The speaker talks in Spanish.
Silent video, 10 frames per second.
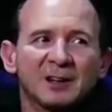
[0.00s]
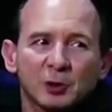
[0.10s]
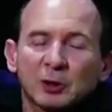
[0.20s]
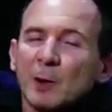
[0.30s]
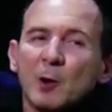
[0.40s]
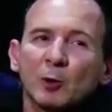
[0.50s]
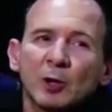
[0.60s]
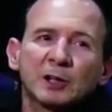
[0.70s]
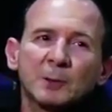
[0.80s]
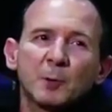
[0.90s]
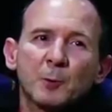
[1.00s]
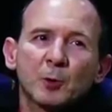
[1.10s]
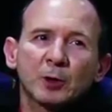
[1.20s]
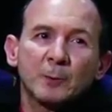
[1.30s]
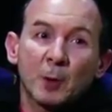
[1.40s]
Yo trabajo con el tiempo
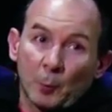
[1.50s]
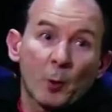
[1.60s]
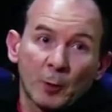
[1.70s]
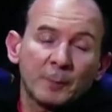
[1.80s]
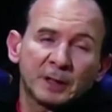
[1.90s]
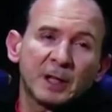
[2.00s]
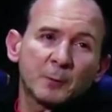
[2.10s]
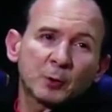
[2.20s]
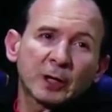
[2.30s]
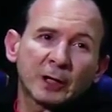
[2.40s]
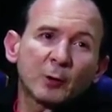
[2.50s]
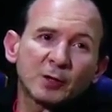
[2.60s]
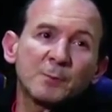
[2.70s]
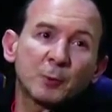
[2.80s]
porque me lo puedo permitir y porque creo que es